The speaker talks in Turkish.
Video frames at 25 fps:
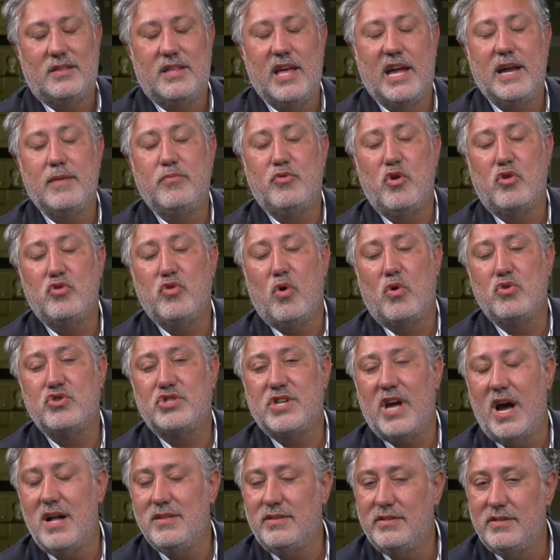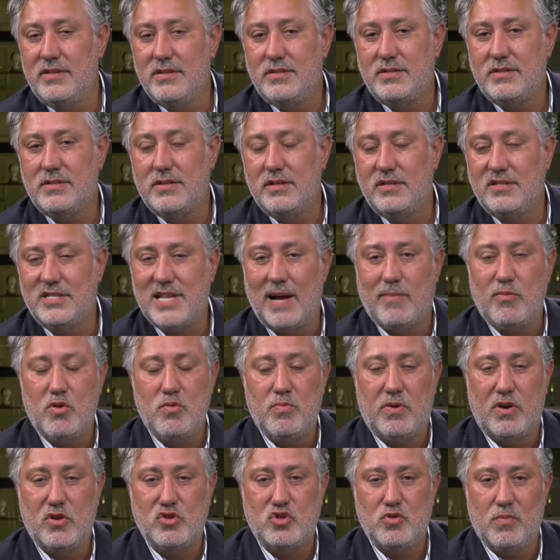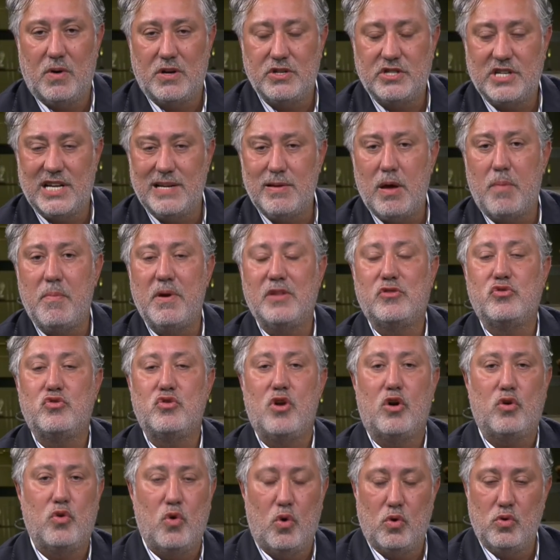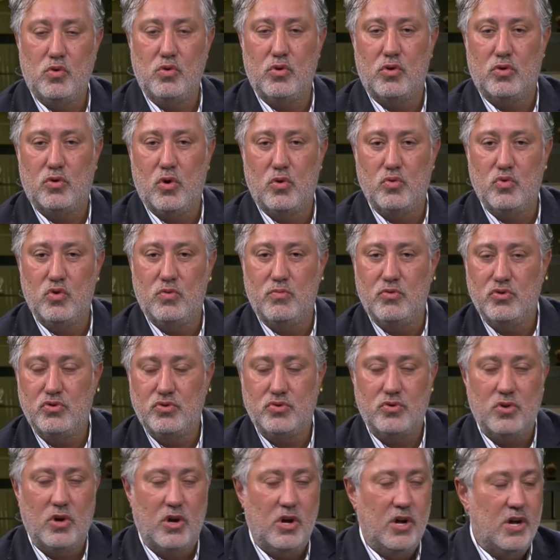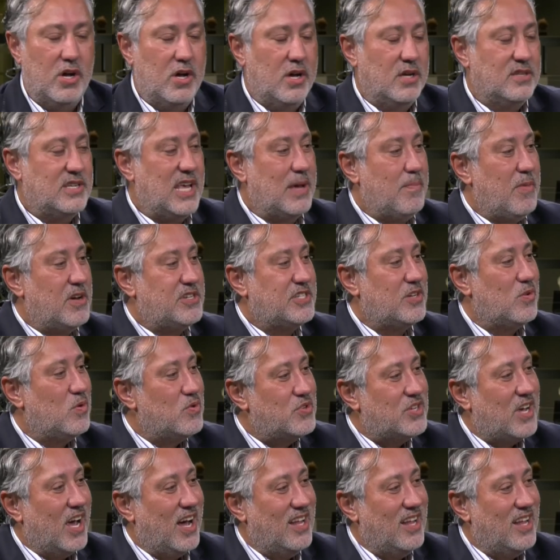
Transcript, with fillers: T24'e hoş geldiniz. İstanbul Barosu Başkanı Mehmet Durakoğlu konuğumuz. Sayın Başkan hoş